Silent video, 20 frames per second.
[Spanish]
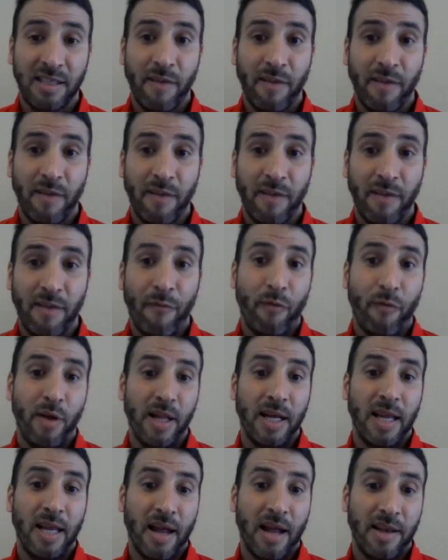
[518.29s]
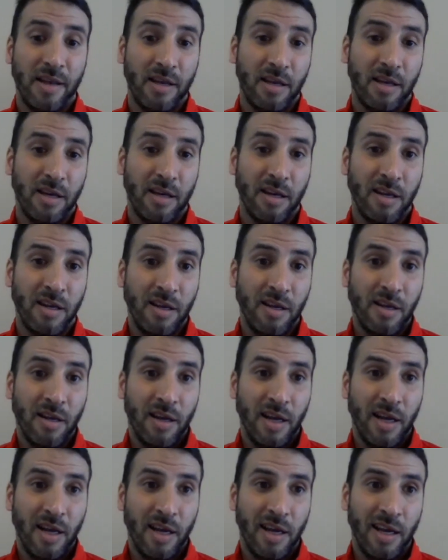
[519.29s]
Ese fue el gran,
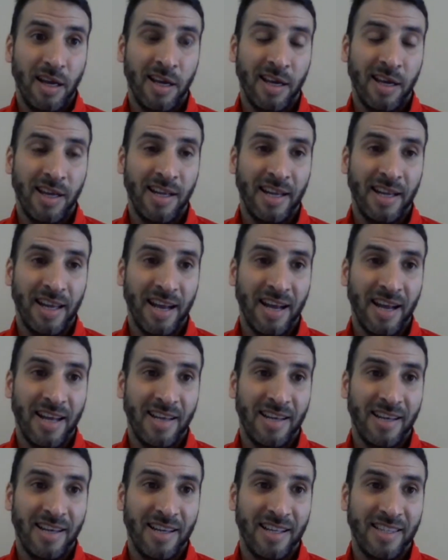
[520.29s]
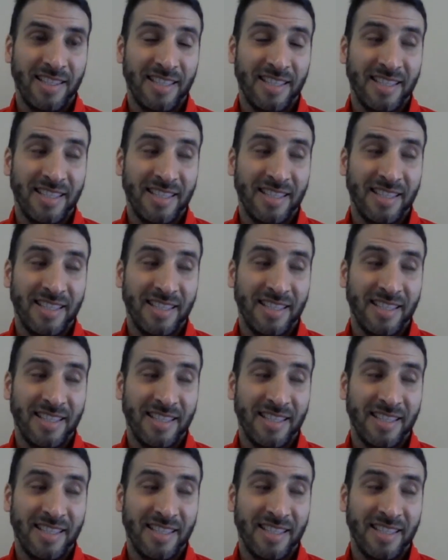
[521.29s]
eh, el gran,